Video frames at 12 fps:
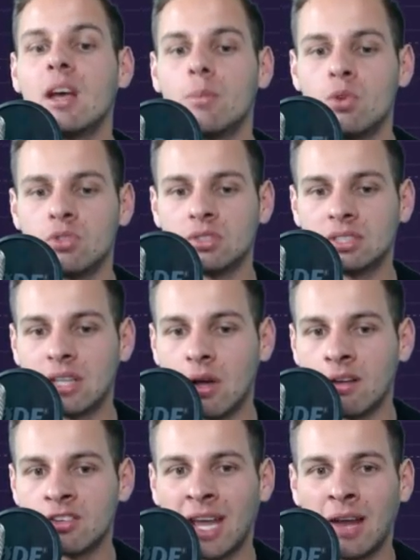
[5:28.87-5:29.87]
Müssen uns jetzt auch
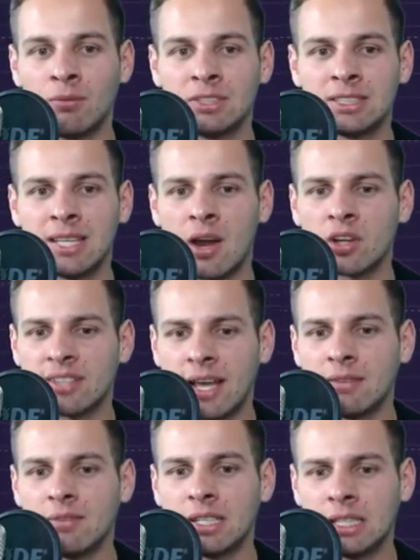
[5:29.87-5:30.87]
anschauen, wie sich der RSI
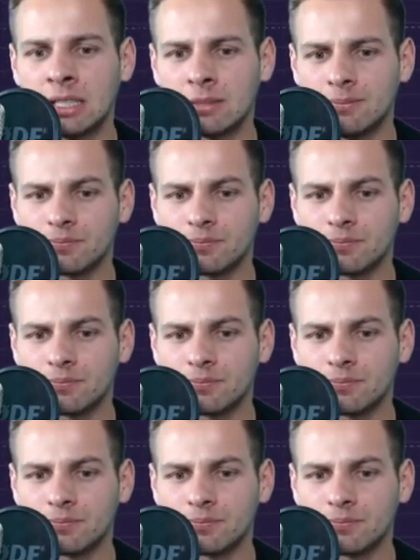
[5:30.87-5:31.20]
entwickelt.